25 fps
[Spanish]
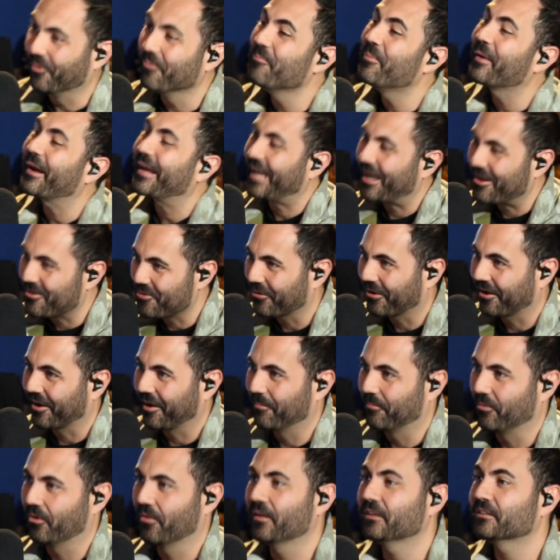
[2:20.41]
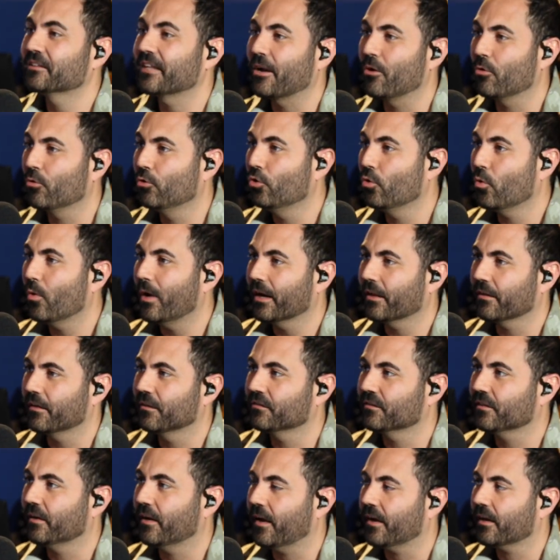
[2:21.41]
un pequeño ejemplo, de entrar a un lugar y
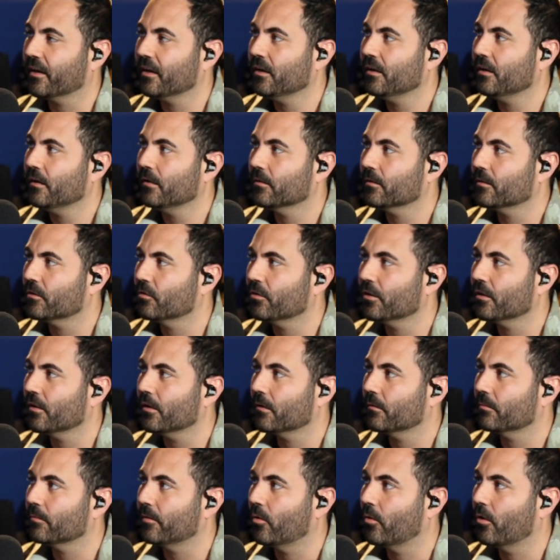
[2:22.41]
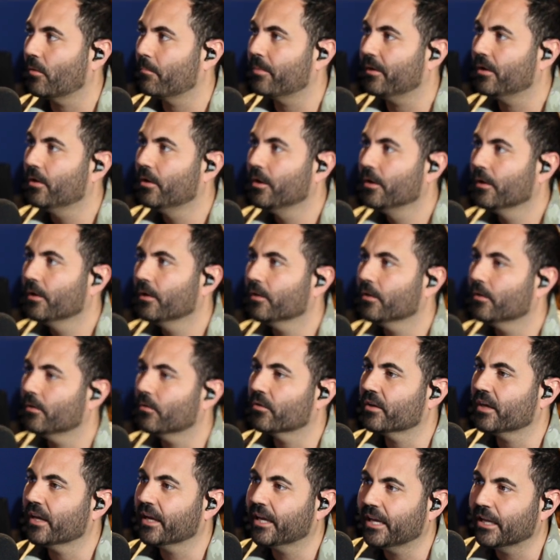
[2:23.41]
decir, aquí estoy, eh, no, eh, de,
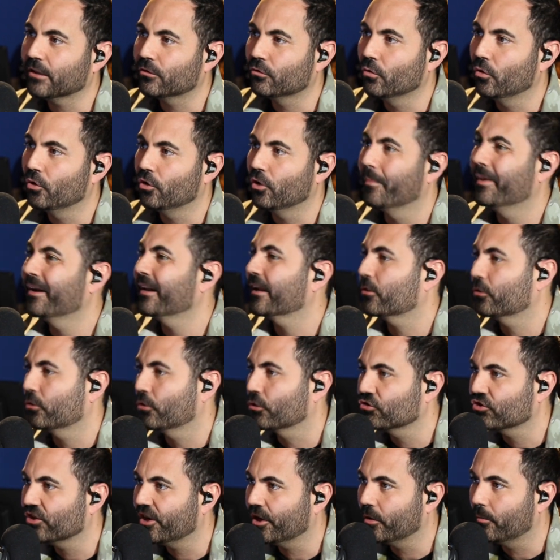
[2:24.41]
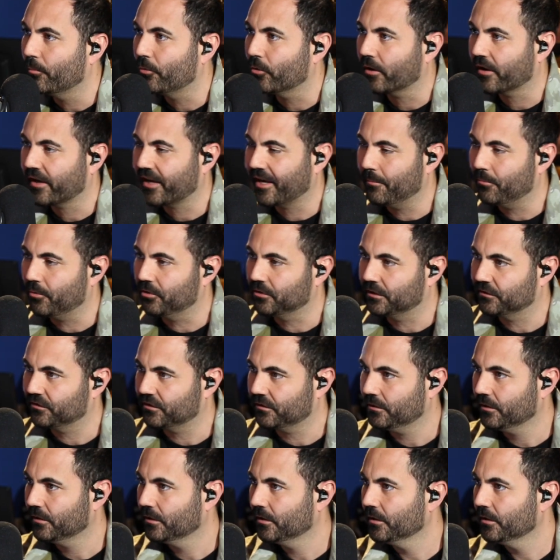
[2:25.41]
¿quién eres tú? No me reconocieron, por ejemplo. No, no tanto